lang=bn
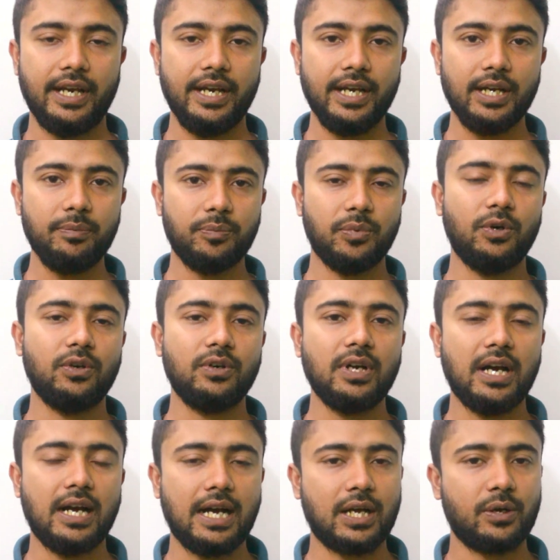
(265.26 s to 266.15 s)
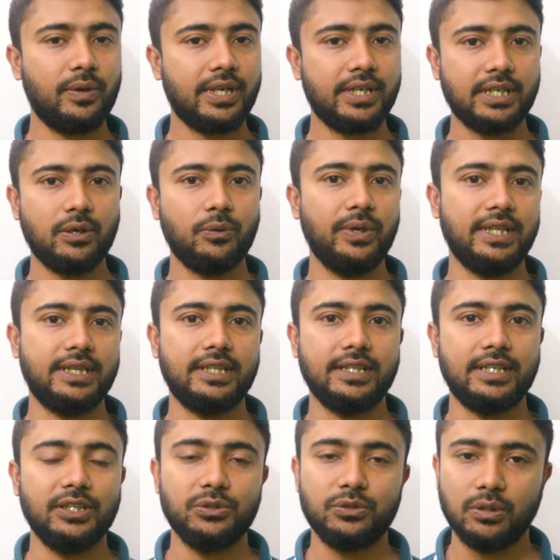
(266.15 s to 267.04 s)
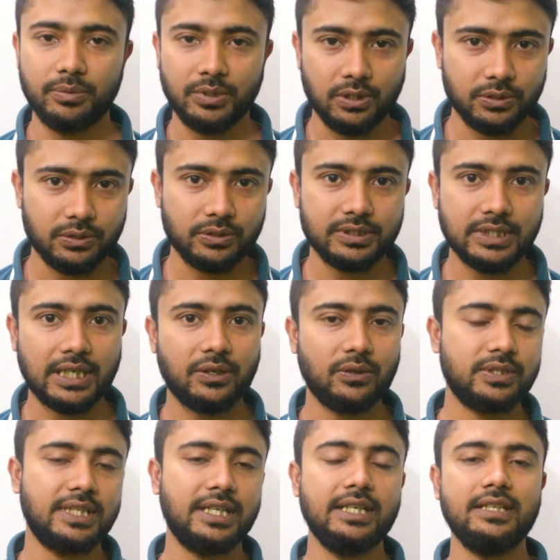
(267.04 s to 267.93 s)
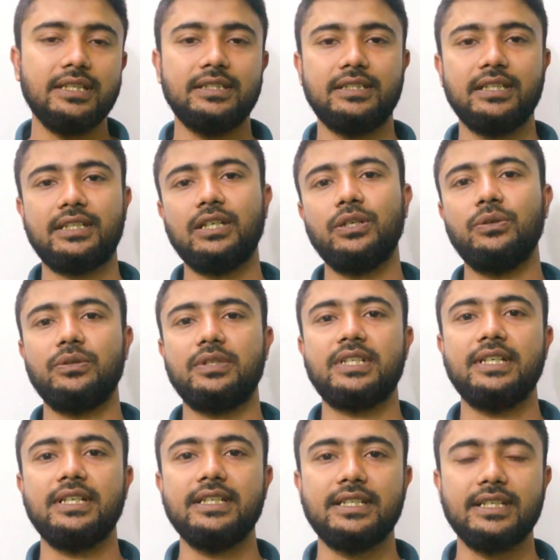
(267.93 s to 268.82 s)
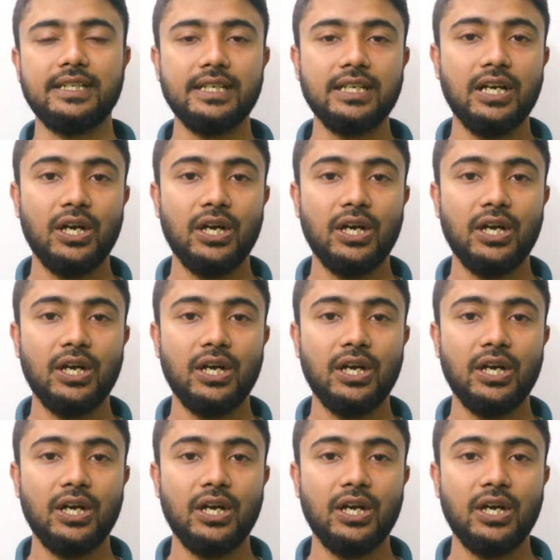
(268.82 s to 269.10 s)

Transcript: এরপর আরও একটা ওয়েতে কিন্তু অভিনন্দন জানানো যায় যেটা হচ্ছে যে